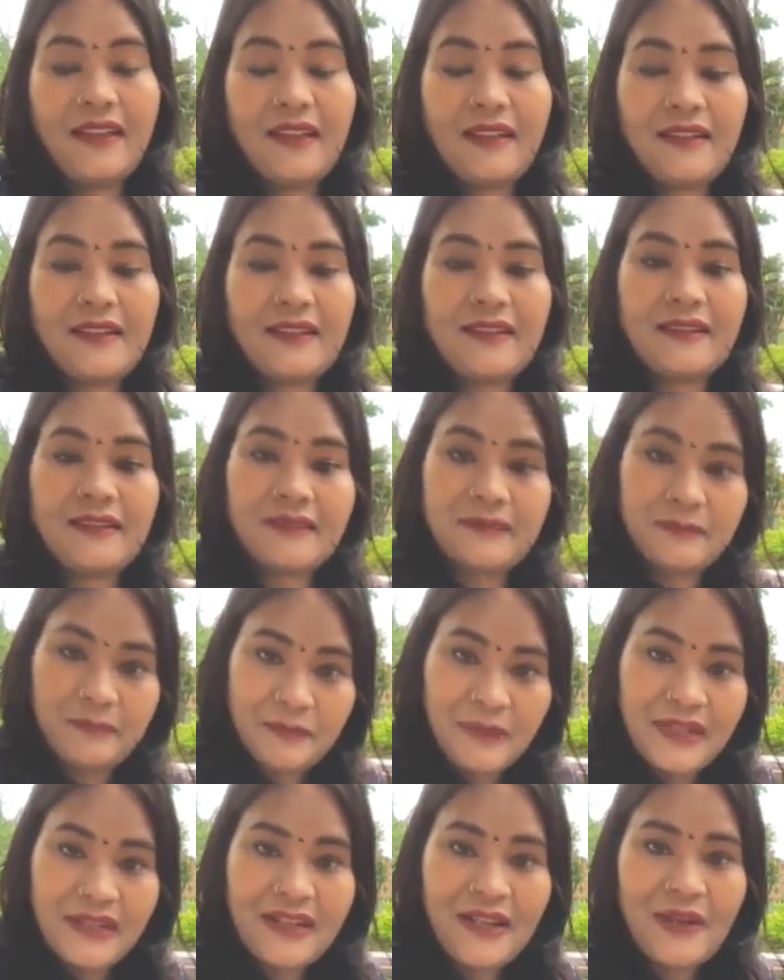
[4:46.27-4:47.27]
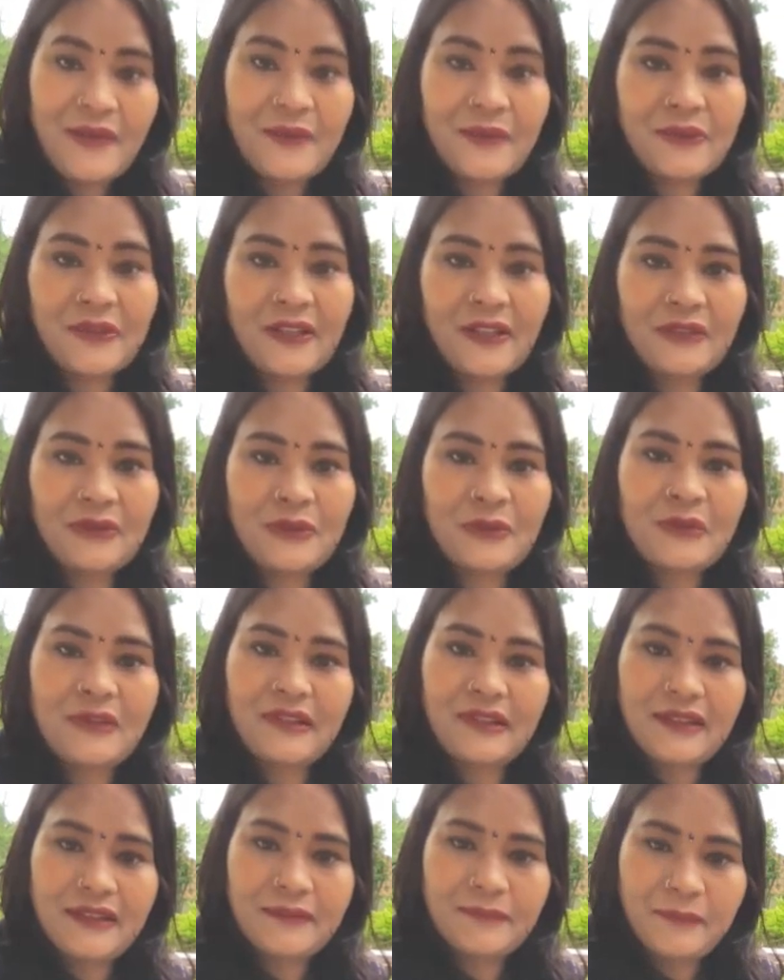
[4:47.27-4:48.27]
आ, मिलना होता तो
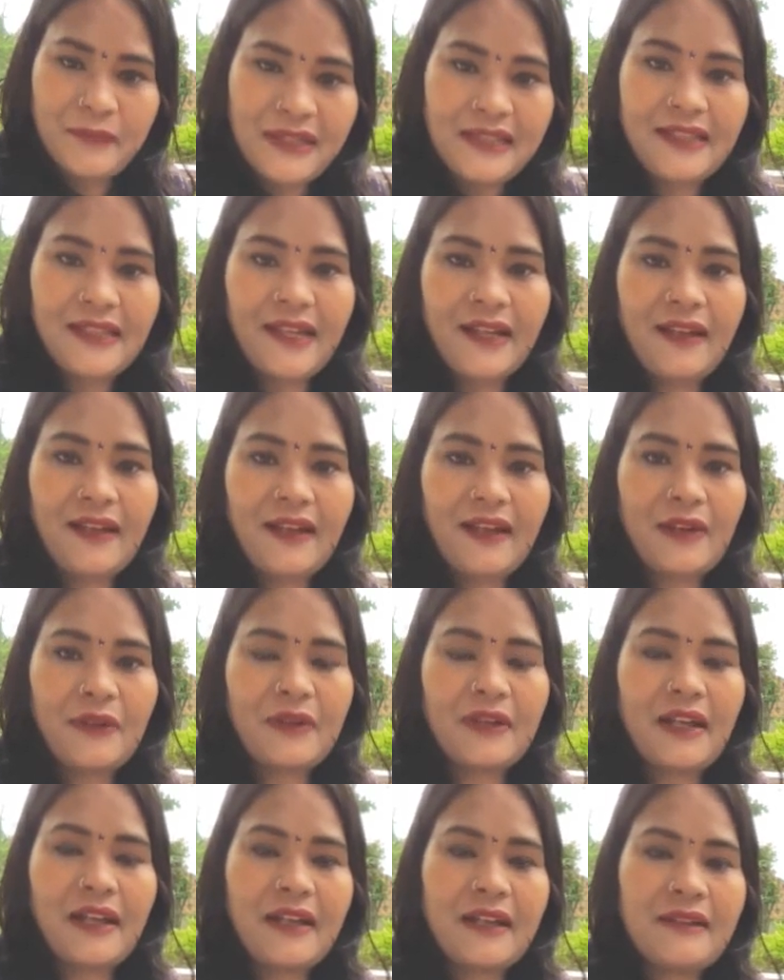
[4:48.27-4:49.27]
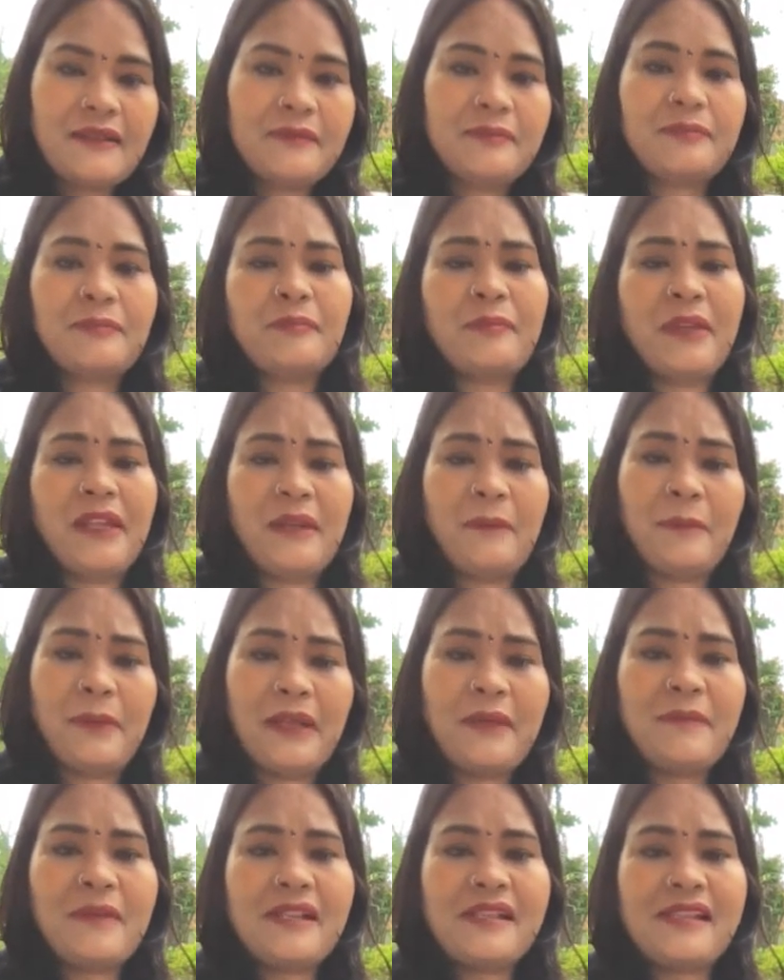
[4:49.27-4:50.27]
मिलता और अगर मेरे
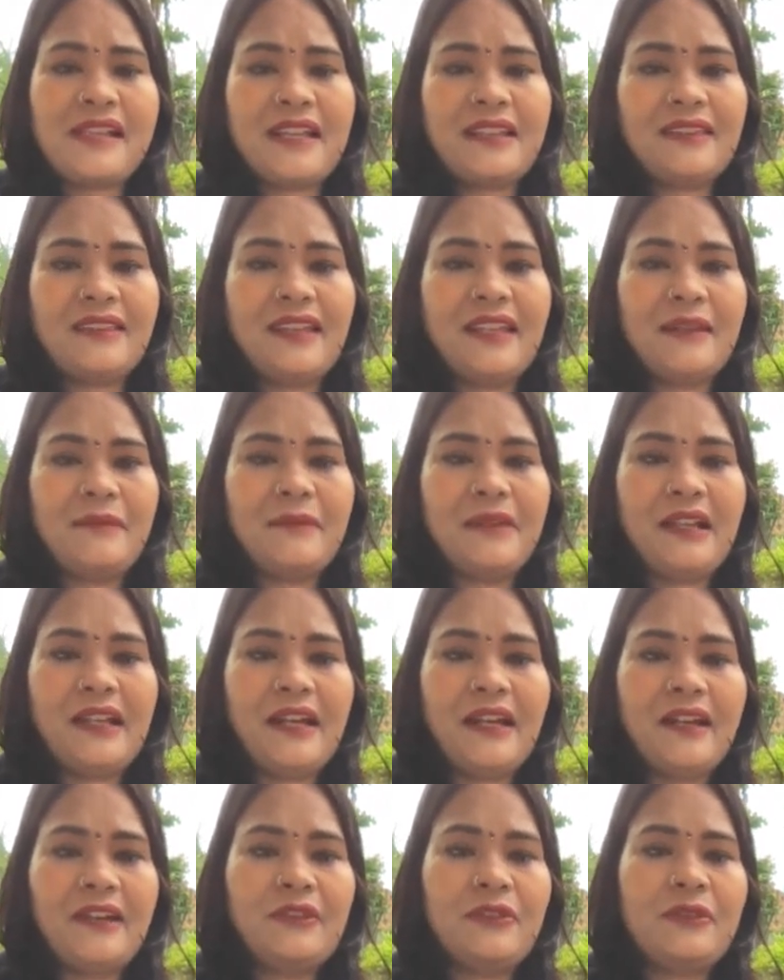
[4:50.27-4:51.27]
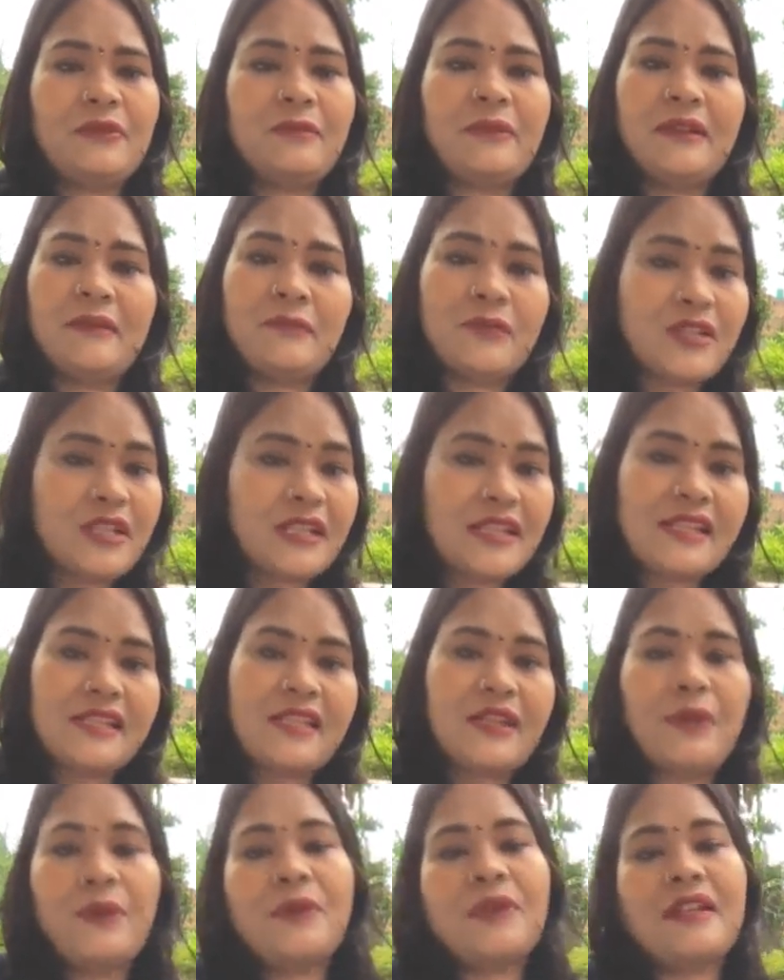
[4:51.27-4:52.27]
प्रेम का साथ नहीं मिला है तो मैं मुझे
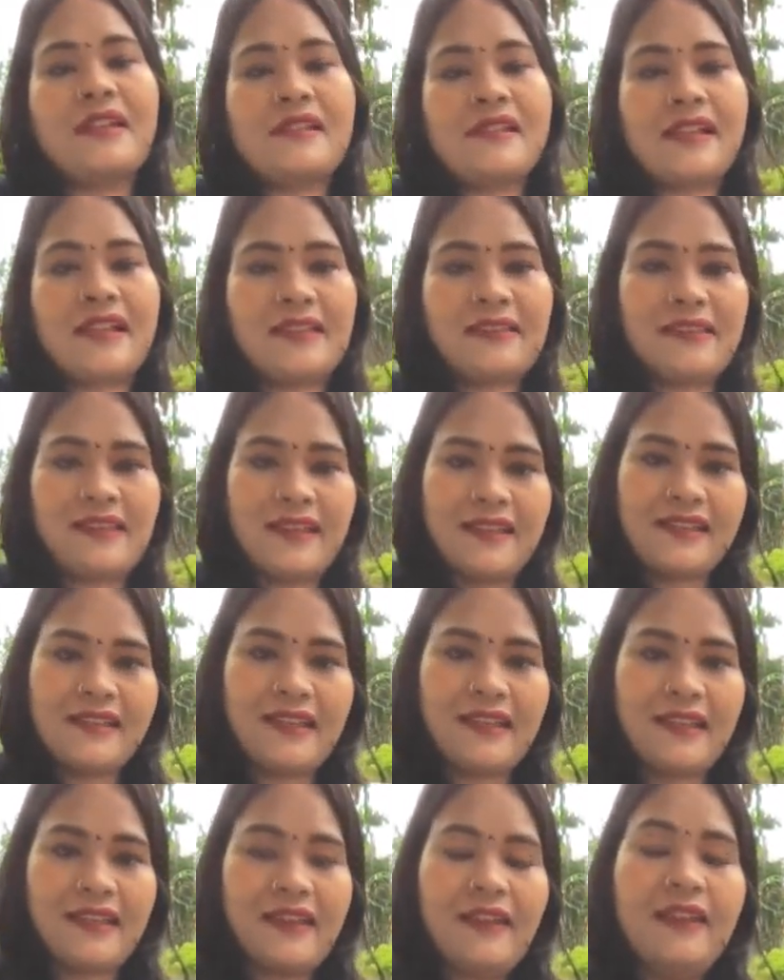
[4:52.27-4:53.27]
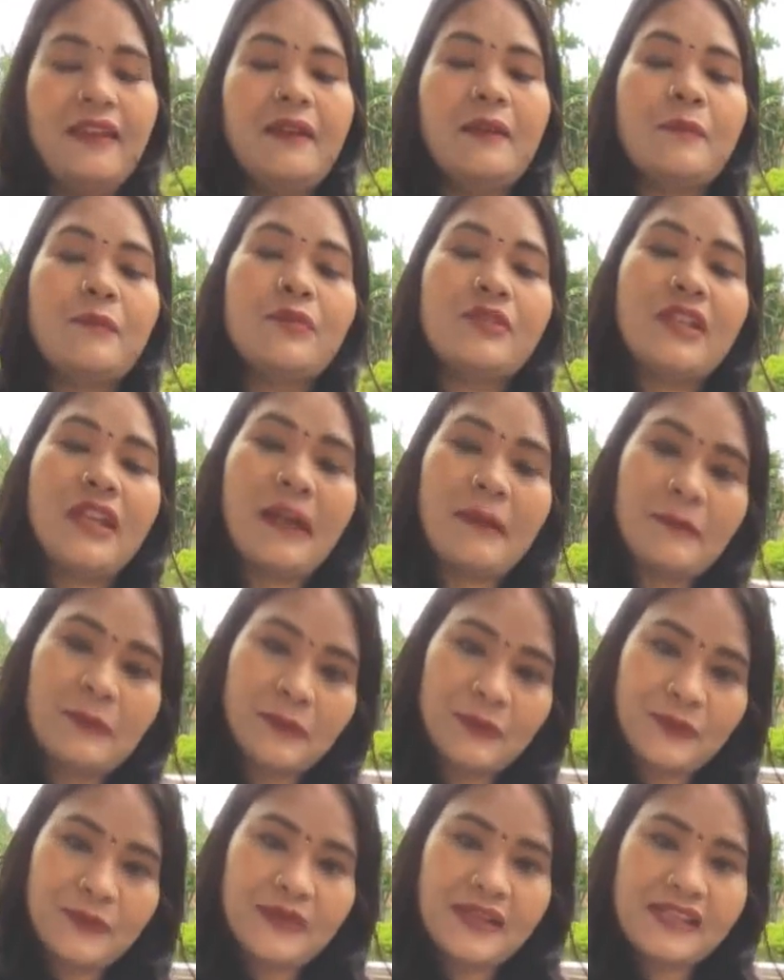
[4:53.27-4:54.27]
किसी और का साथ नहीं चाहिए मुझे आप
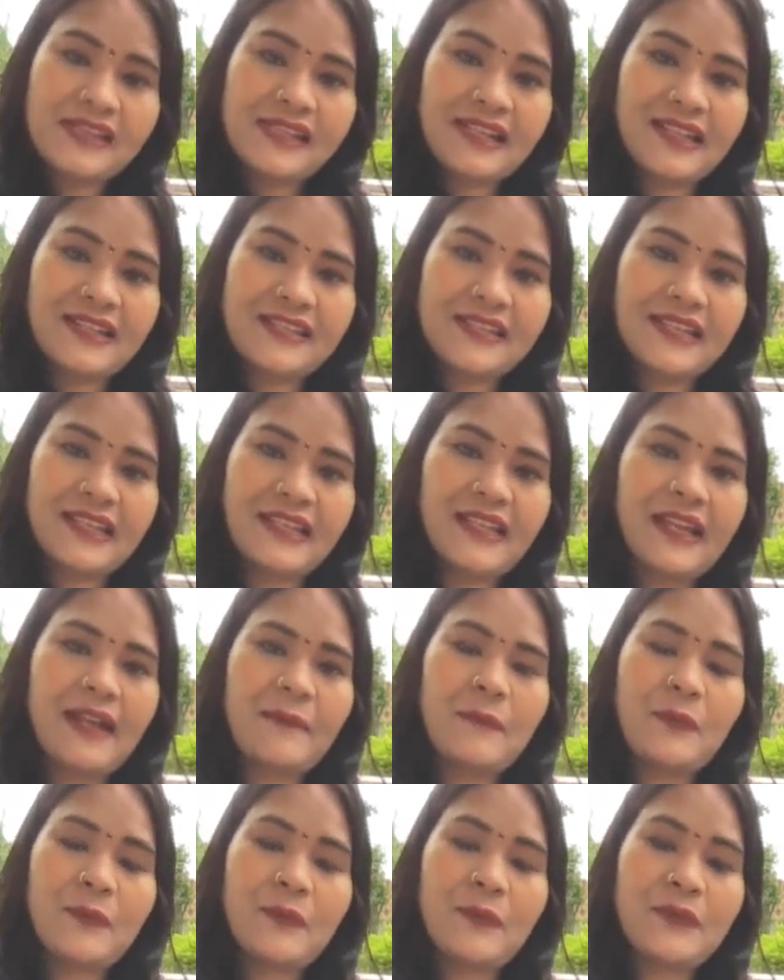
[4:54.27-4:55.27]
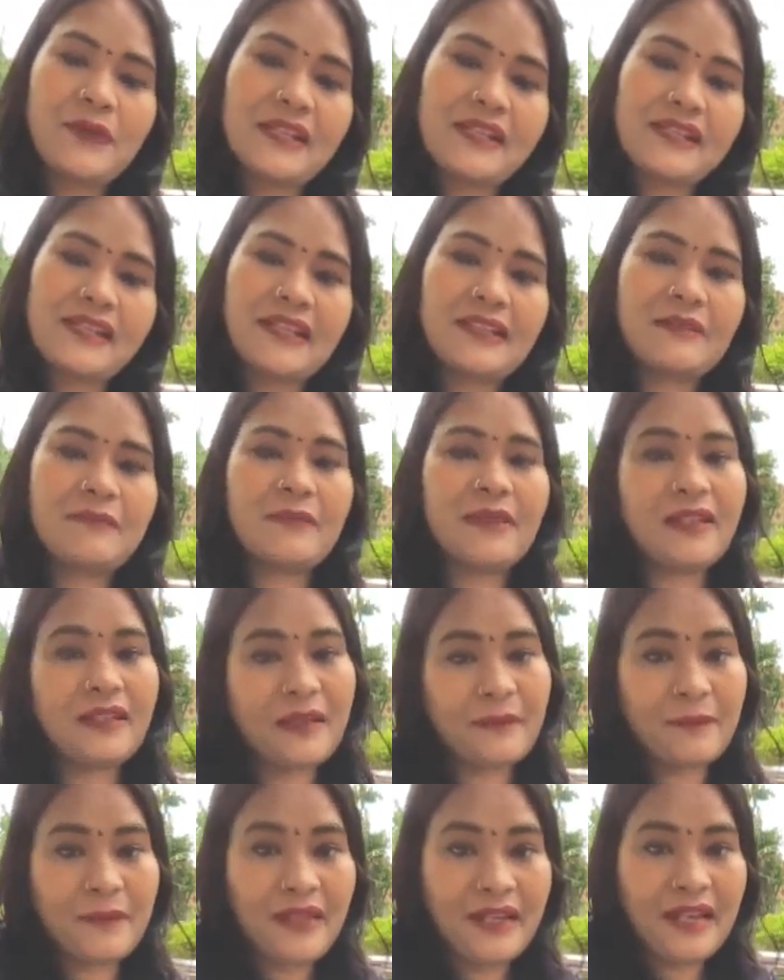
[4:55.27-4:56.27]
लोगों का साथ चाहिए आप लोगों के साथ मैं
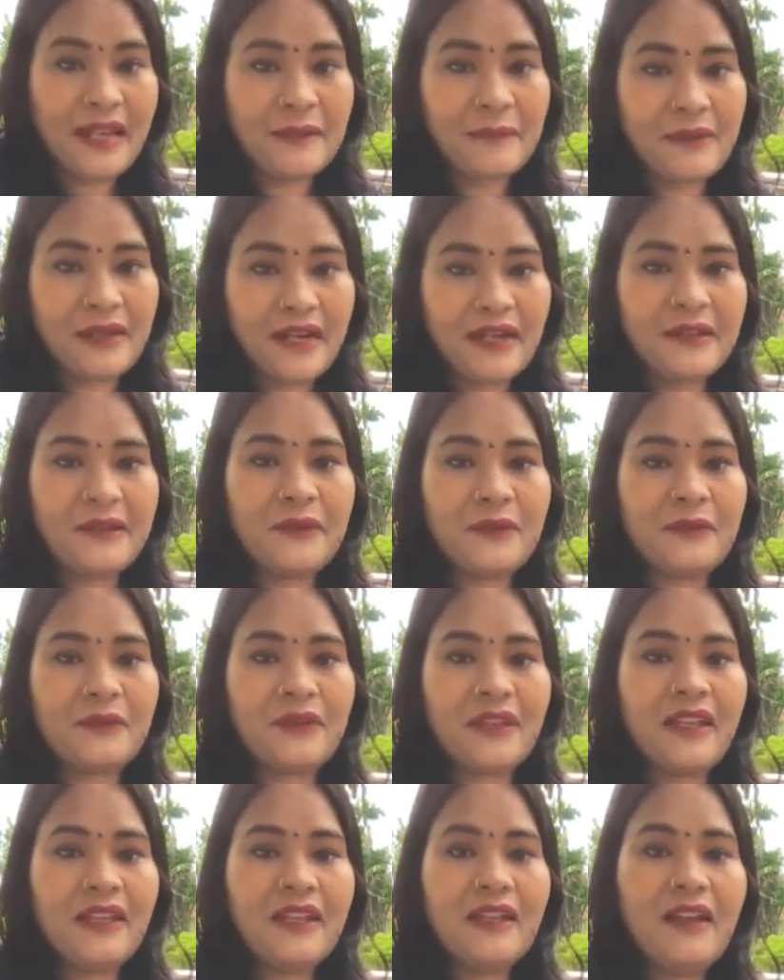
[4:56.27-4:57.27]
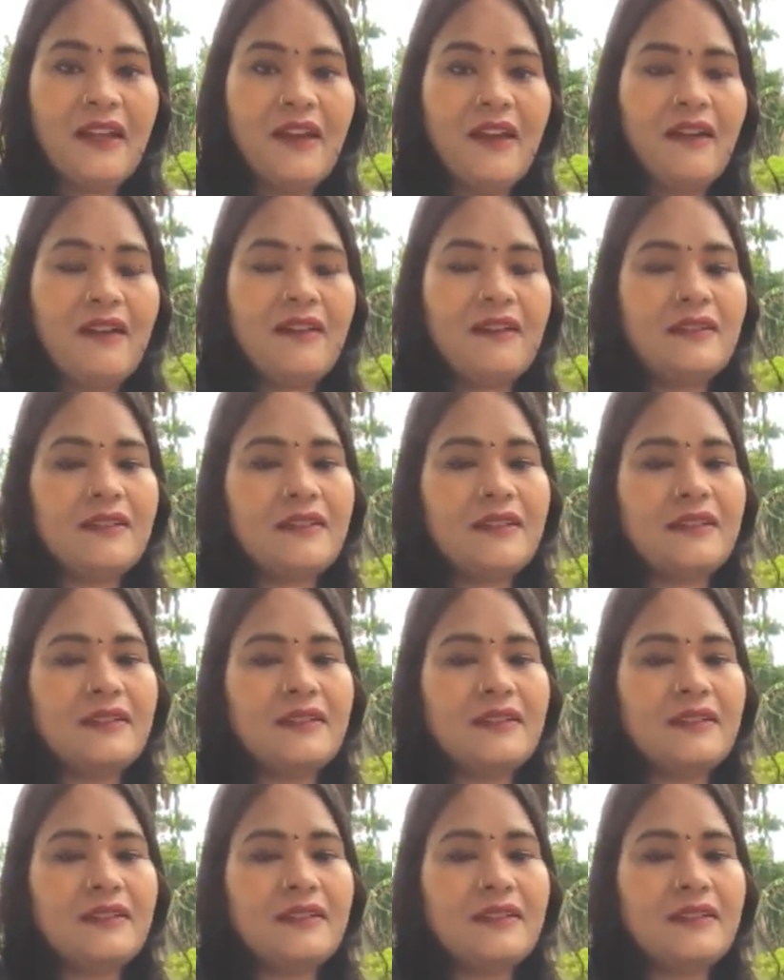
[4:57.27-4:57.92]
अपनी लाइफ काट लूँगी और